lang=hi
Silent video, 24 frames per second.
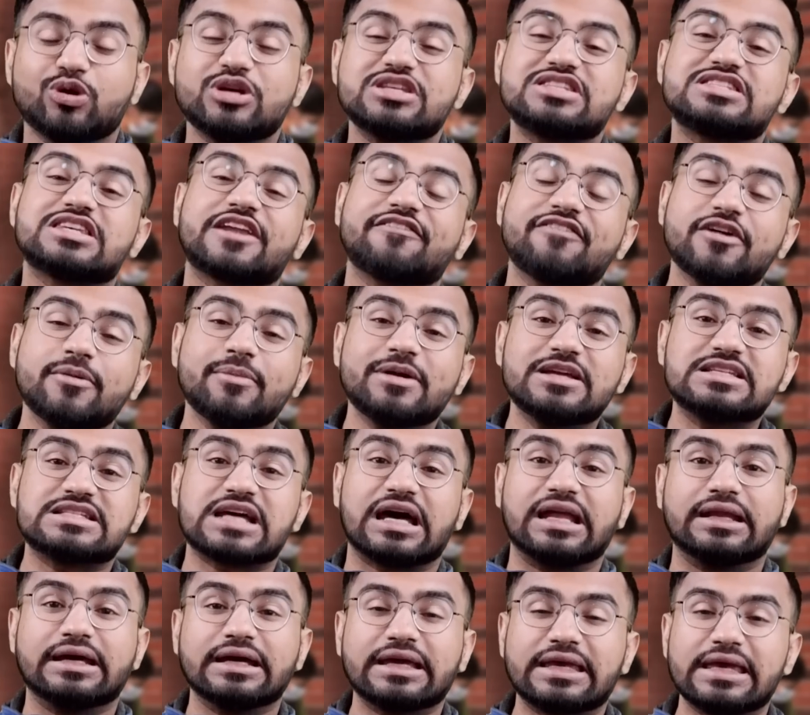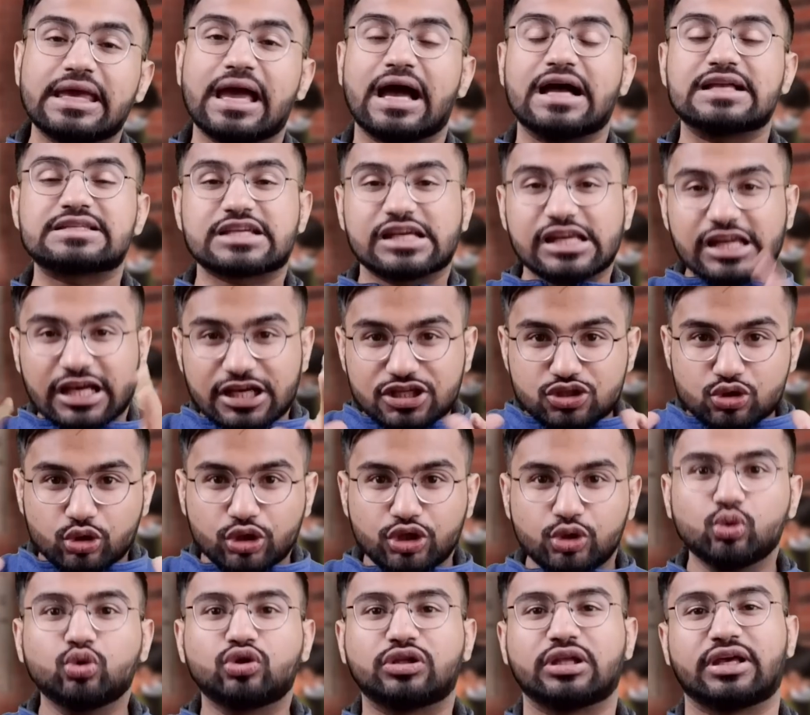तो इस सर्वे में जाना कि आजकल का जो
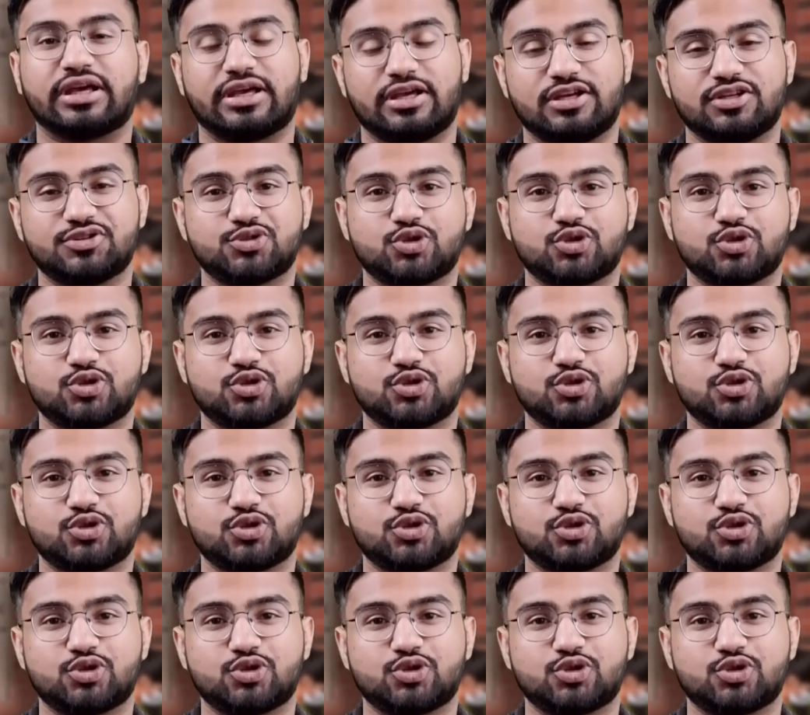यूथ है